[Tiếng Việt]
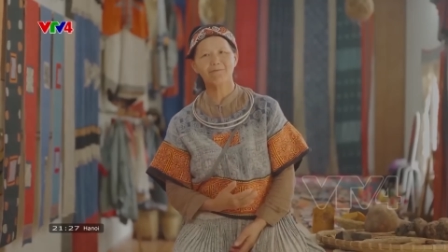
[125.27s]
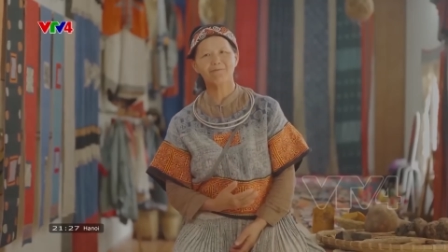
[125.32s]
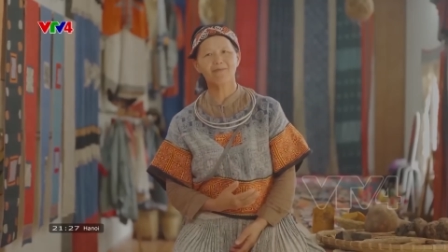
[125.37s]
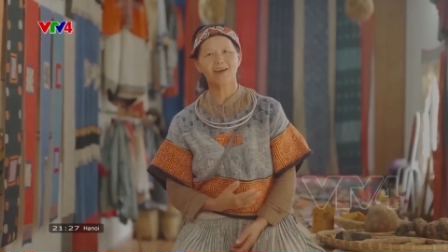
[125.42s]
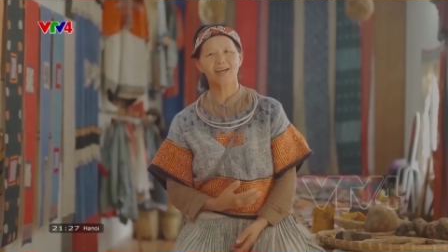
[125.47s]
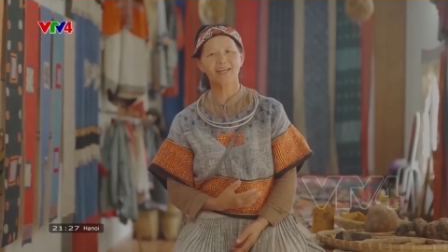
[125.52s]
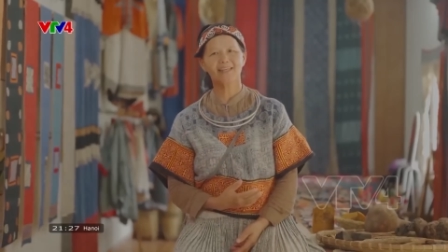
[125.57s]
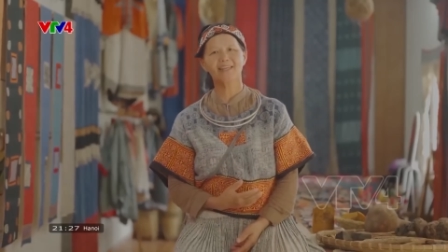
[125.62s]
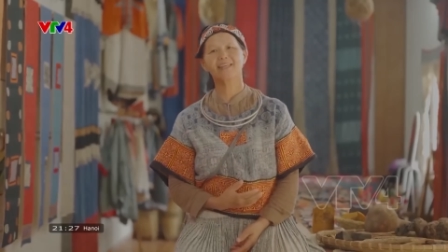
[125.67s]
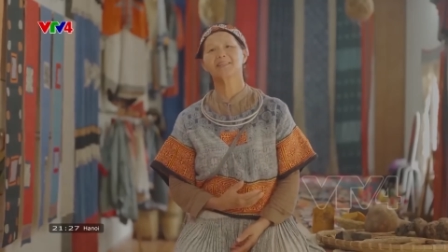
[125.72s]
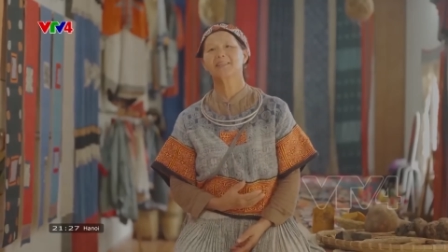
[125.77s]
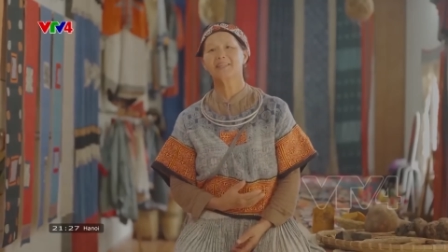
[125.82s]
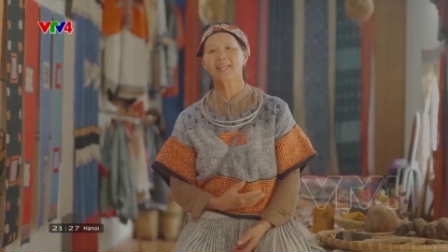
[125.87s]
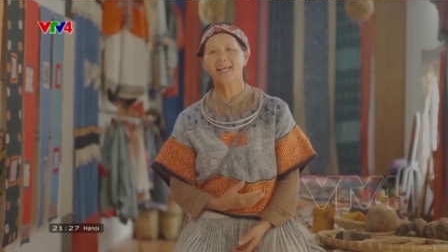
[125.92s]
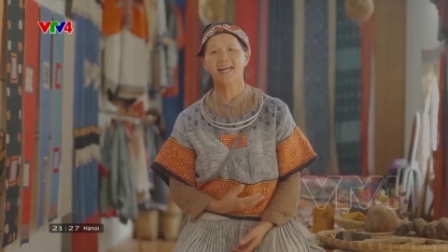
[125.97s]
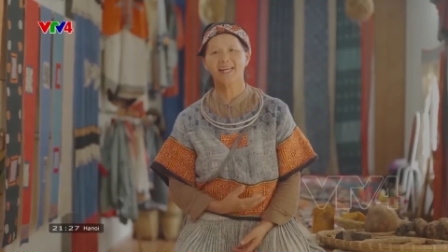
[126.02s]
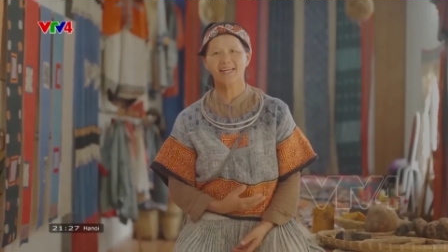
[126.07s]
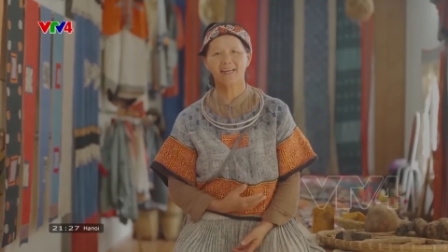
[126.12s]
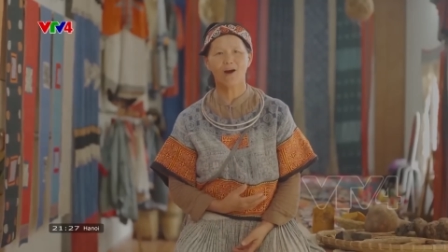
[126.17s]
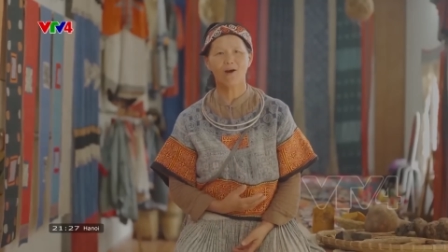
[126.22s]
thăm mà
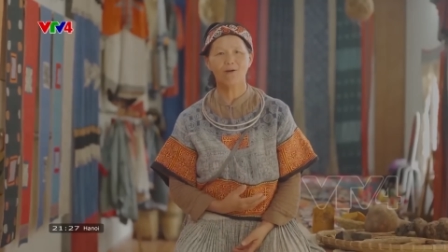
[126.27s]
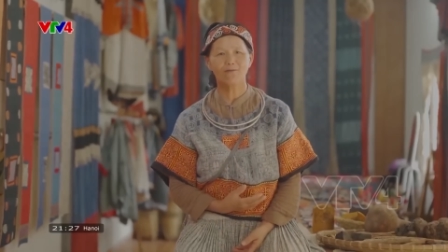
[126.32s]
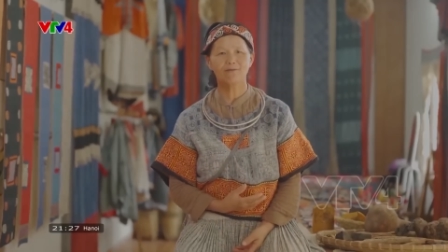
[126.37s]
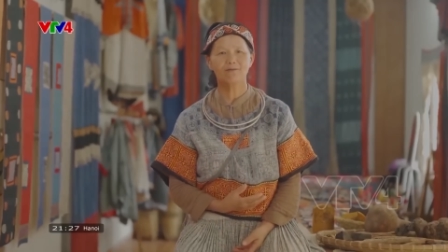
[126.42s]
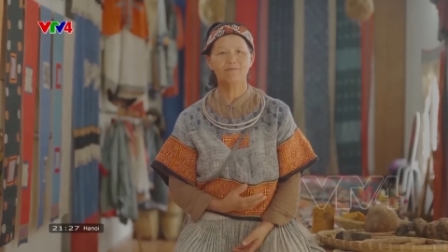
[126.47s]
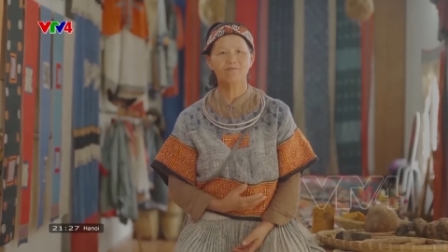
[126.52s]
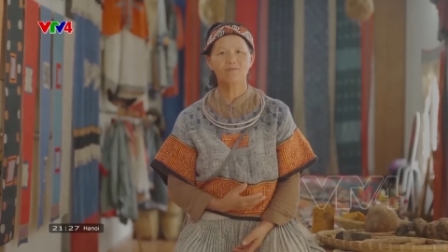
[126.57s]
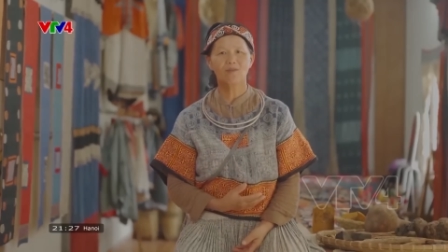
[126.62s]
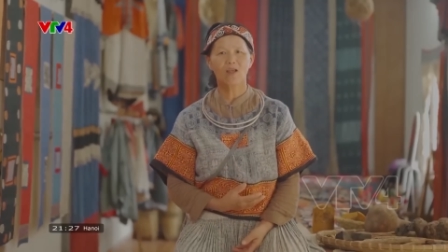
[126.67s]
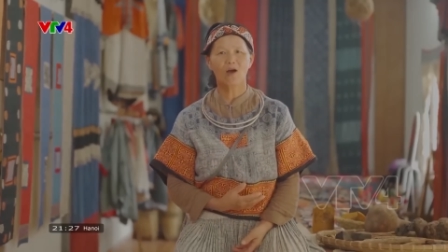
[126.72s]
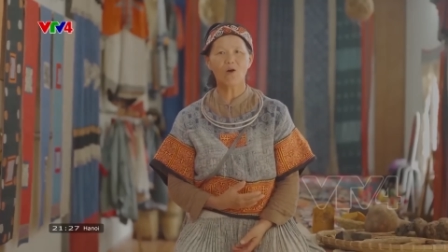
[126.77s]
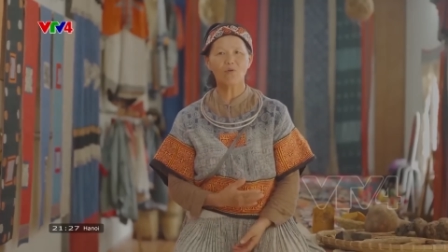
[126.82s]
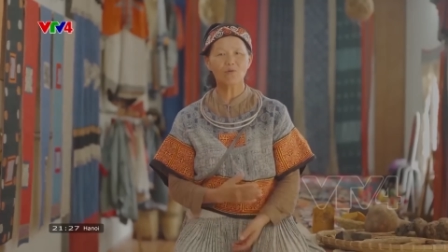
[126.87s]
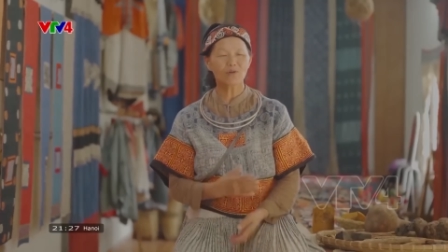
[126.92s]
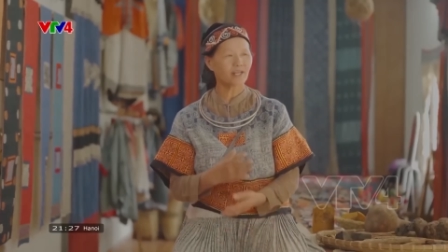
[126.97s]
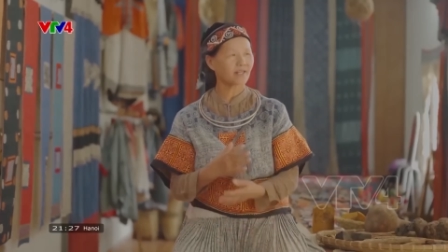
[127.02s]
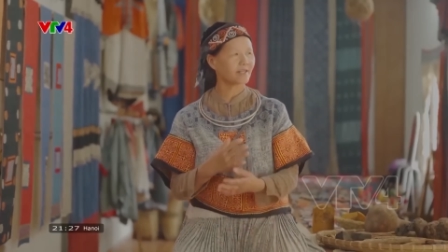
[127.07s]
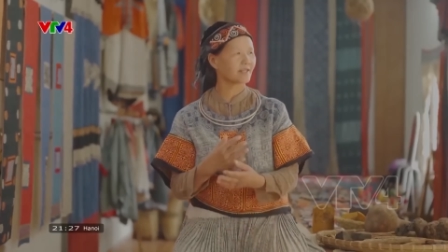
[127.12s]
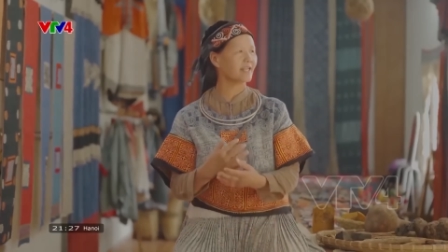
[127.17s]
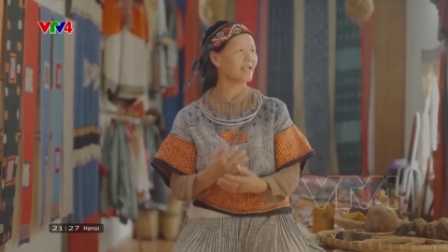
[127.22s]
nhận tiền không?
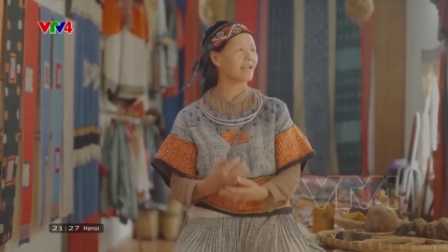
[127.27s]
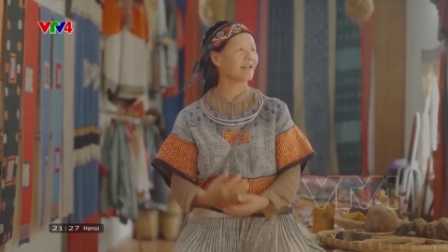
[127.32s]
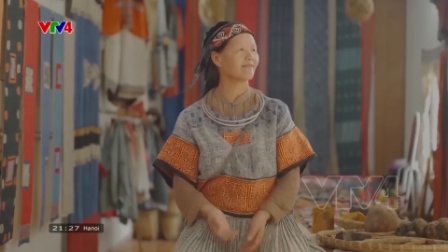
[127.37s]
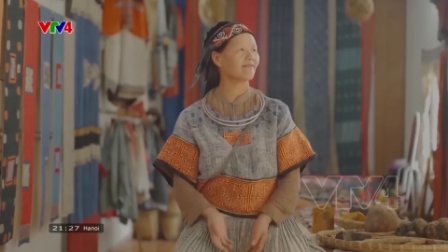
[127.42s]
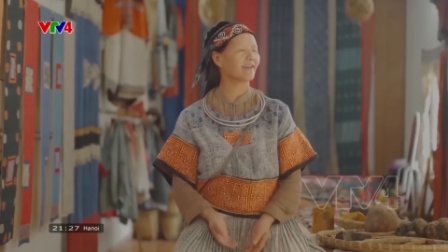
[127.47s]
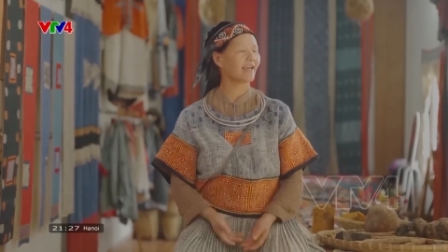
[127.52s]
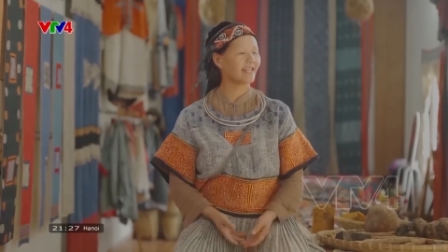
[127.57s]
Ông nhận